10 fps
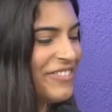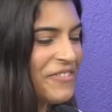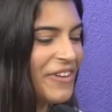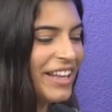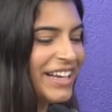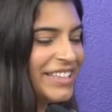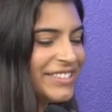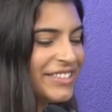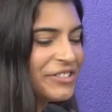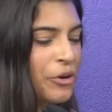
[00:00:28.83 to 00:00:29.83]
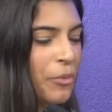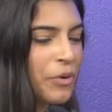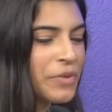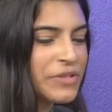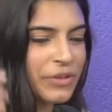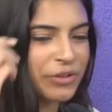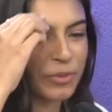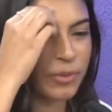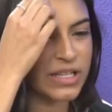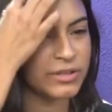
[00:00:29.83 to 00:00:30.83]
Vamos falar de, de como começou no
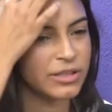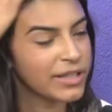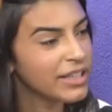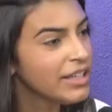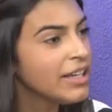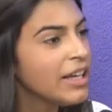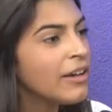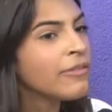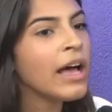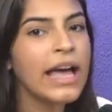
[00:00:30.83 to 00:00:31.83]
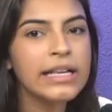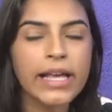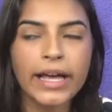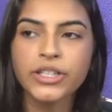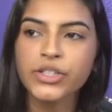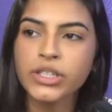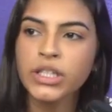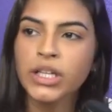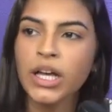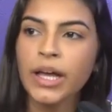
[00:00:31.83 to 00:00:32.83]
automobilismo também. É recente,
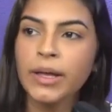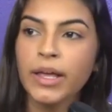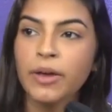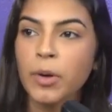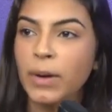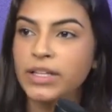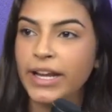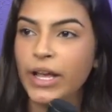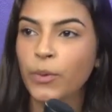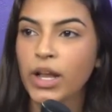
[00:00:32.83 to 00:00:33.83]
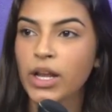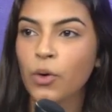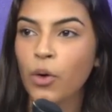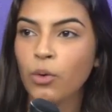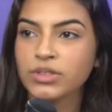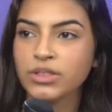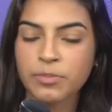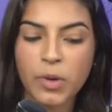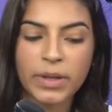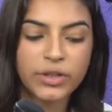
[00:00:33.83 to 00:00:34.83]
e o meu padrinho, ele conta.
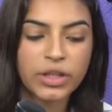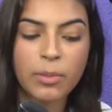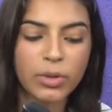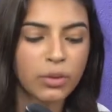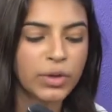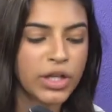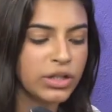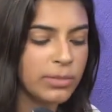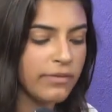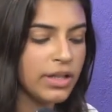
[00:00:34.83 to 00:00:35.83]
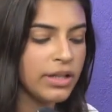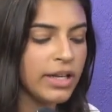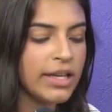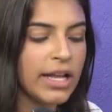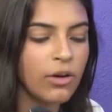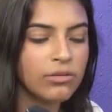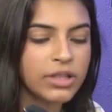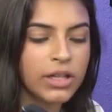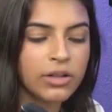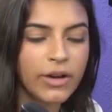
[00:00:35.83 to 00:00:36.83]
Meu padrinho também é muito influente na minha vida. E ele
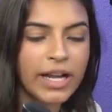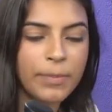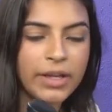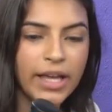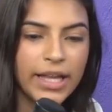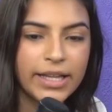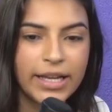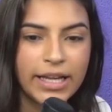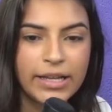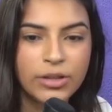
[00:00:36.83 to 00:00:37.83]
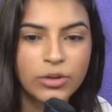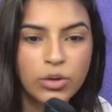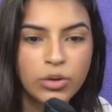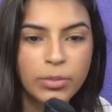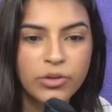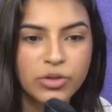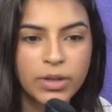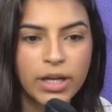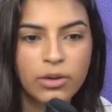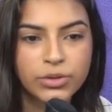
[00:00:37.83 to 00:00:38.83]
conta que quando eu era pequena, ele, todo domingo de
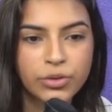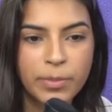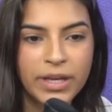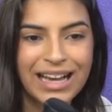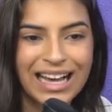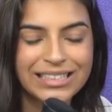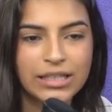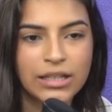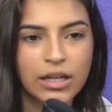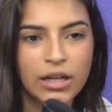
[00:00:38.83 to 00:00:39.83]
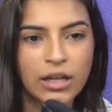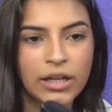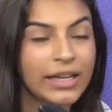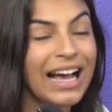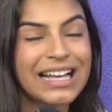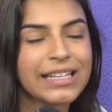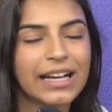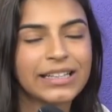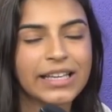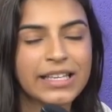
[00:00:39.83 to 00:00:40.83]
manhã, quando eu dormia em, cada, em casa a
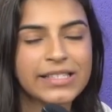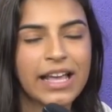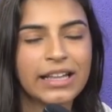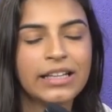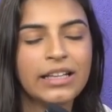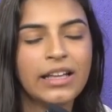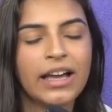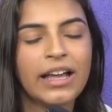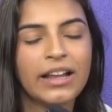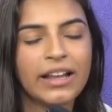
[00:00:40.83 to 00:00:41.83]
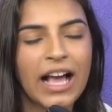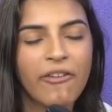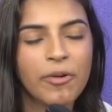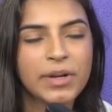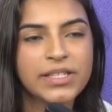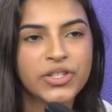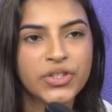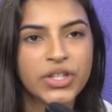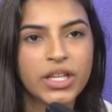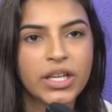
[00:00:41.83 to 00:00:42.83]
cada quinzena, ele ligava para
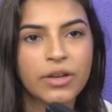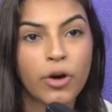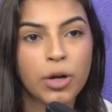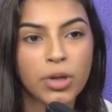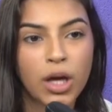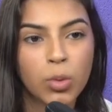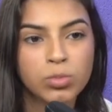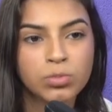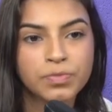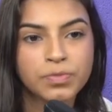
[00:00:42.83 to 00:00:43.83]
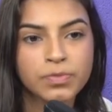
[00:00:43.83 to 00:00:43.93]
assistir Fórmula 1.